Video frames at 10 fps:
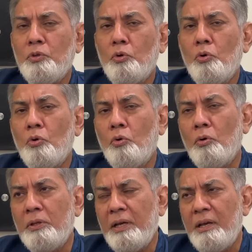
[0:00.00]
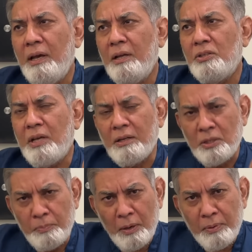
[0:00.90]
तो देखिए
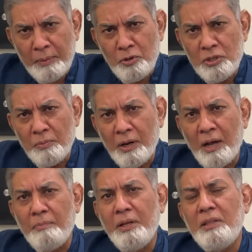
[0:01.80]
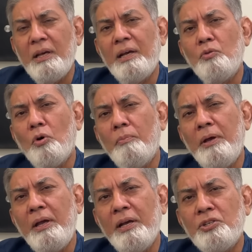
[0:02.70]
जब भी हम कम्युनिज़्म का नाम लेते हैं तो
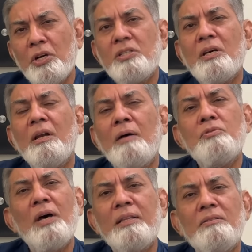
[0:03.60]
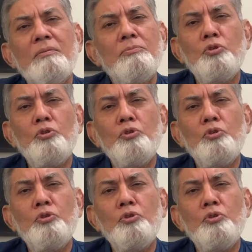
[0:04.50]
हमें एक शख्स का नाम साथ